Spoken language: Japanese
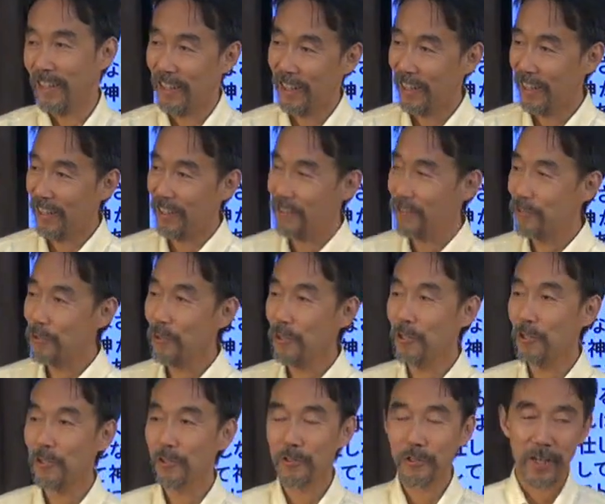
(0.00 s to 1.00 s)
えー、
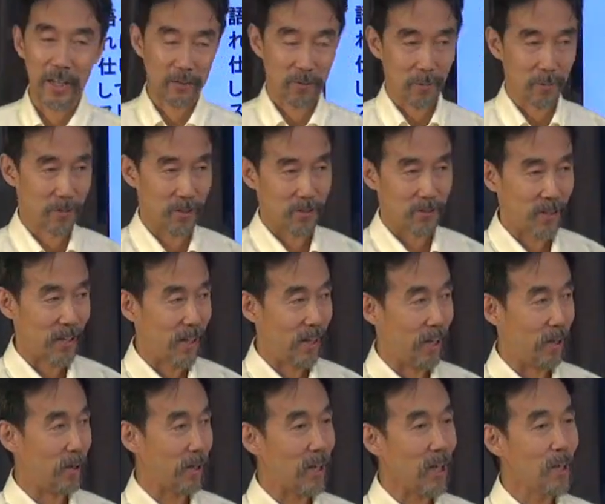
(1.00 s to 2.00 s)
そういうことだと思うんです
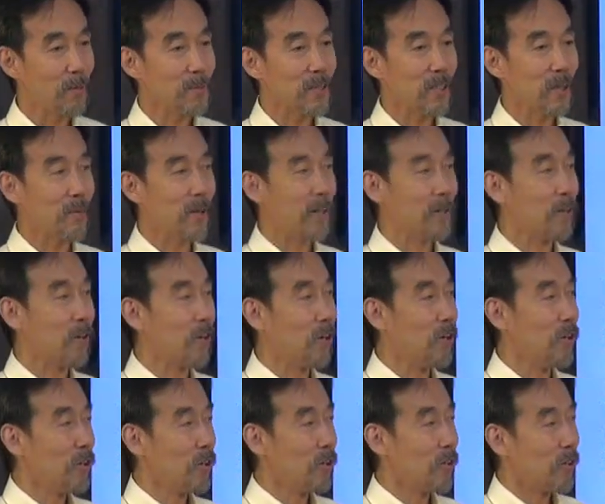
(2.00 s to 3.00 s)
ね神様
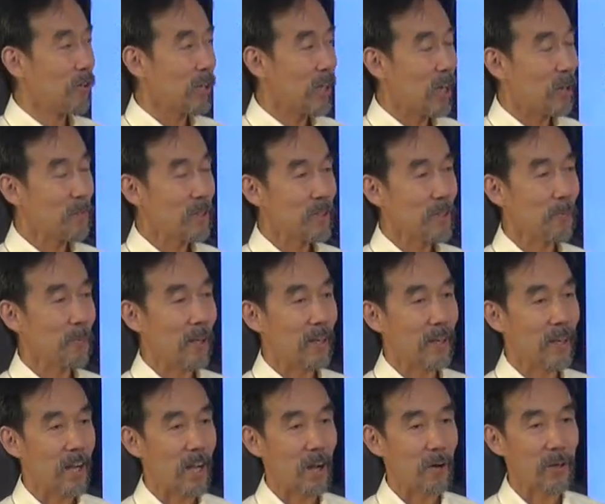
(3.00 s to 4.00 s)
の神
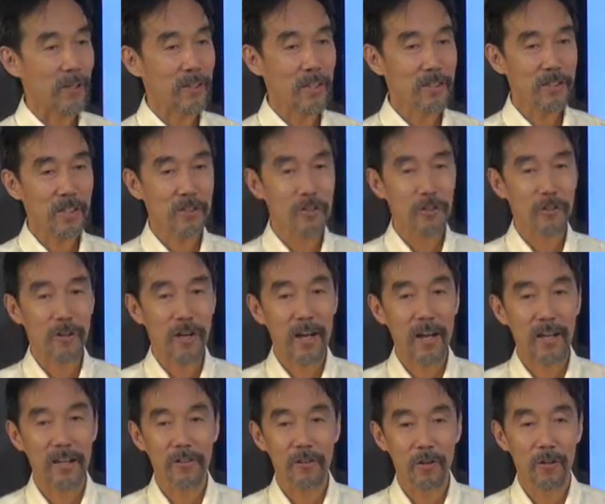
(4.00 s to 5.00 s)
様が私たち
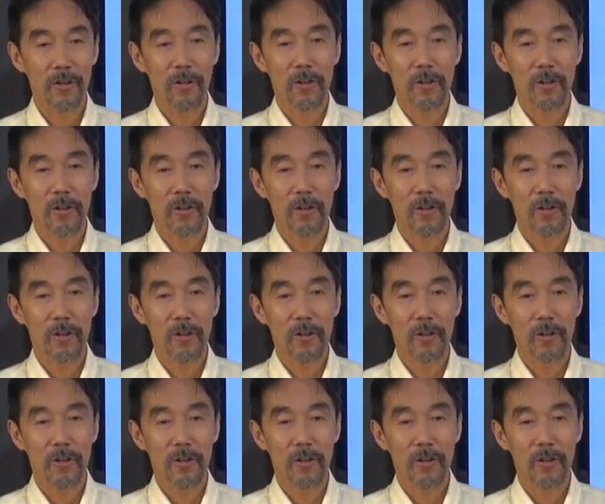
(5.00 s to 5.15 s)
の